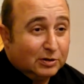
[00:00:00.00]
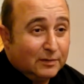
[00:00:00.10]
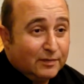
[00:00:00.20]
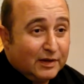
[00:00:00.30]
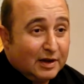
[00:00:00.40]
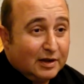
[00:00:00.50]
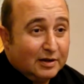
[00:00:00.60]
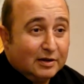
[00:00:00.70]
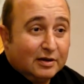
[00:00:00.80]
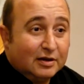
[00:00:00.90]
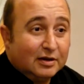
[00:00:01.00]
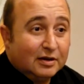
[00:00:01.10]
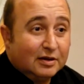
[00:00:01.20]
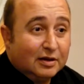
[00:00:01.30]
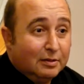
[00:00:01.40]
Es como si estuvieras en
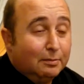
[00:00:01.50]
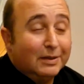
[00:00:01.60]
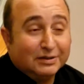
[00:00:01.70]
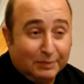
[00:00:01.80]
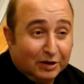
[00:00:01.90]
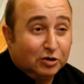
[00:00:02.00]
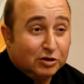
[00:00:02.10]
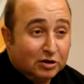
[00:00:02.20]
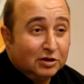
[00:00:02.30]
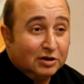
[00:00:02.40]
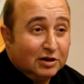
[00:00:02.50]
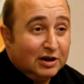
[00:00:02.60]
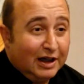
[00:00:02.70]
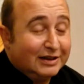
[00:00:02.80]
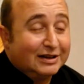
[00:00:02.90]
casa. Más o menos.
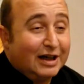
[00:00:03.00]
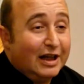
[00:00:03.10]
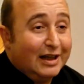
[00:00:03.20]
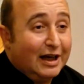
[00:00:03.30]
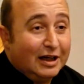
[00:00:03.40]
Esa es la idea.